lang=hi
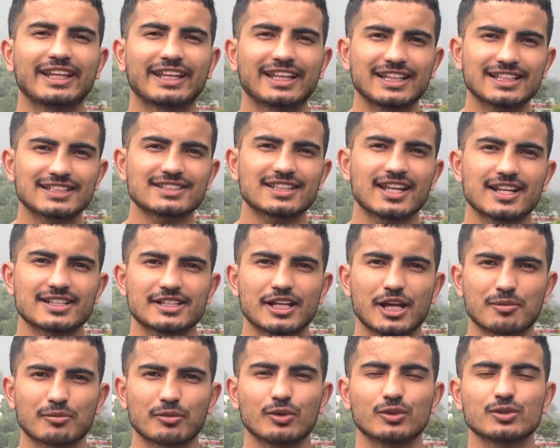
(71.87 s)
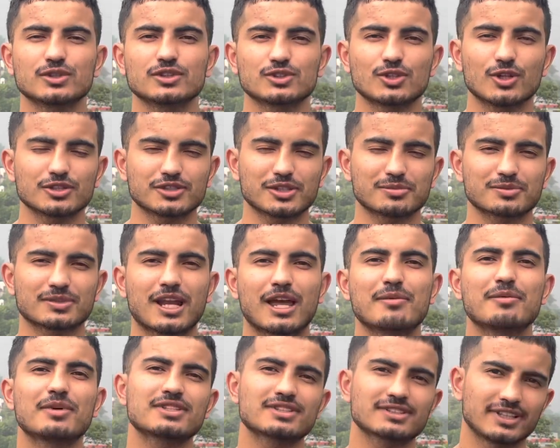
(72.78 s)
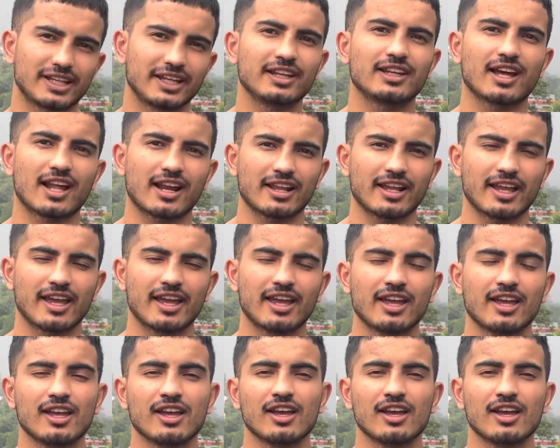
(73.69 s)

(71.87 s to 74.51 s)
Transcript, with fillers: किस तरह से आपको सौ सब्सक्राइबर्स नहीं करने हैं